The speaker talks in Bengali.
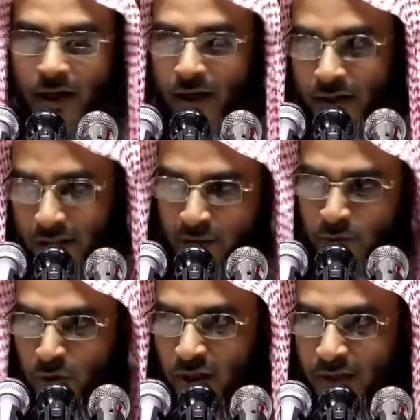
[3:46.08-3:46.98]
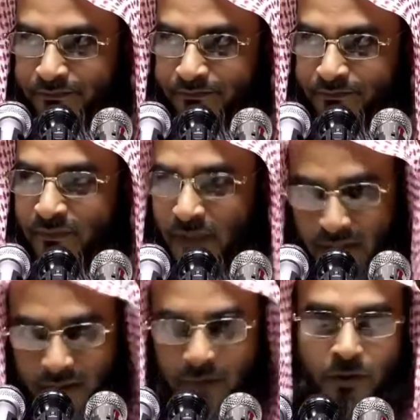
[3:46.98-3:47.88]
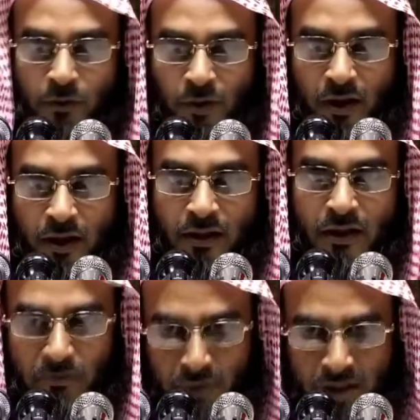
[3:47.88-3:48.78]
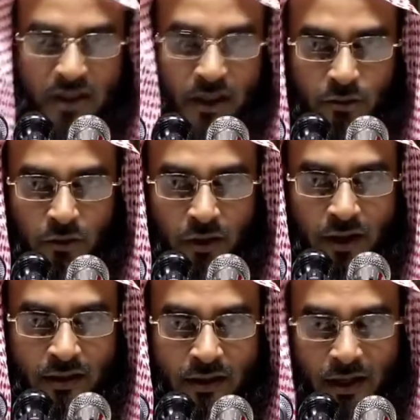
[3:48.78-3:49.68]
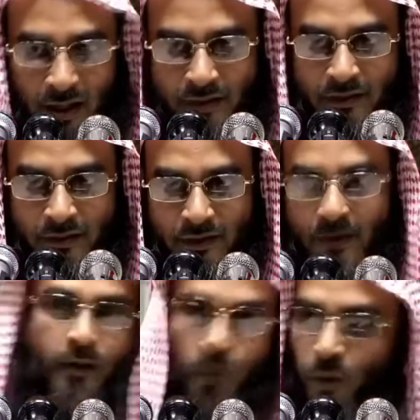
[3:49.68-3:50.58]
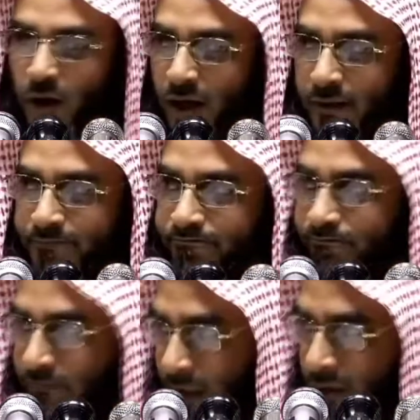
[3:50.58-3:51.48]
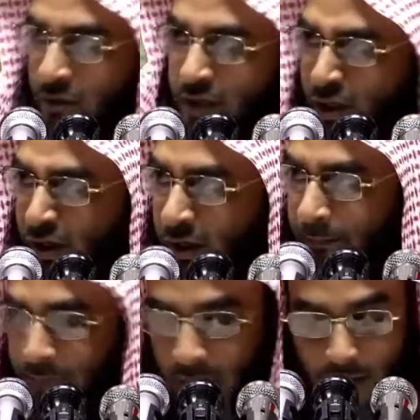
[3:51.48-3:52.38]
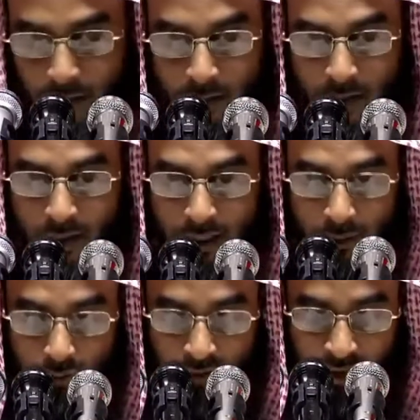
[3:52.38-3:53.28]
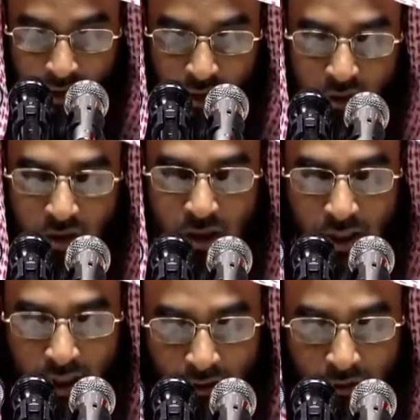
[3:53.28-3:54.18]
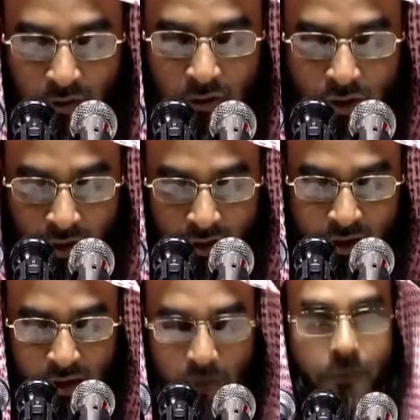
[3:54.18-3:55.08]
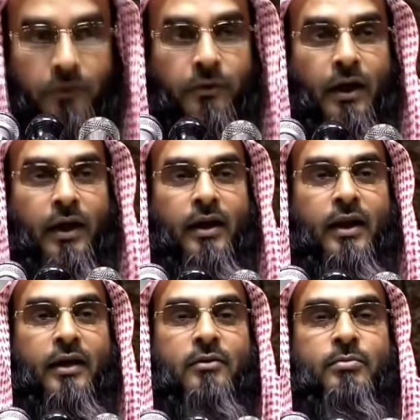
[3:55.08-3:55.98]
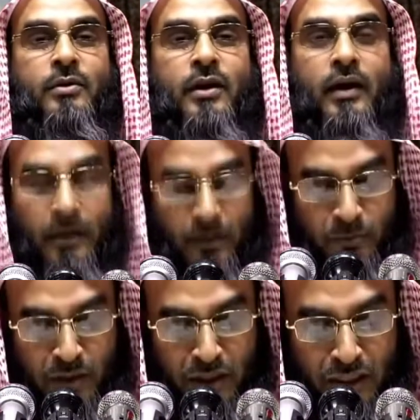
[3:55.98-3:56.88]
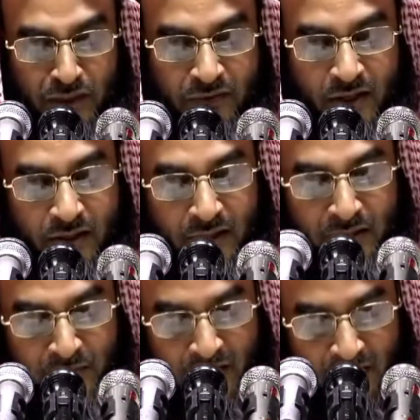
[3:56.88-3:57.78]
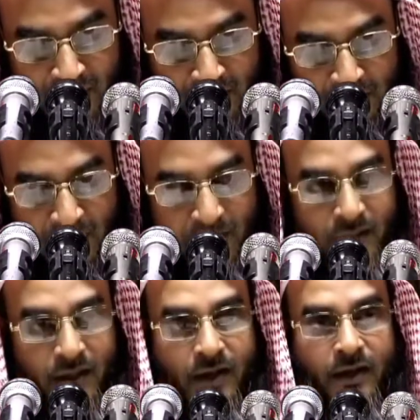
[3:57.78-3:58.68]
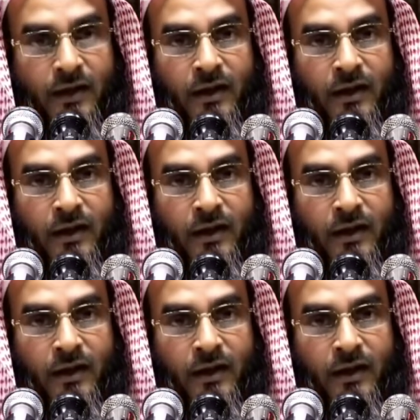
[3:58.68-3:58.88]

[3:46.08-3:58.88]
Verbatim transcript: আল্লাহর এলমুল্লাহ কিতাবাতুল্লাহ মাসিয়াতুল্লাহ আর খালকুল্লাহ এগুলো জেনে নিলাম এ দাস সত্ত্বে এগুলো সত্ত্বেও আল্লাহ রব্বুল আলমিন ফাকাত আমার আল এবাদা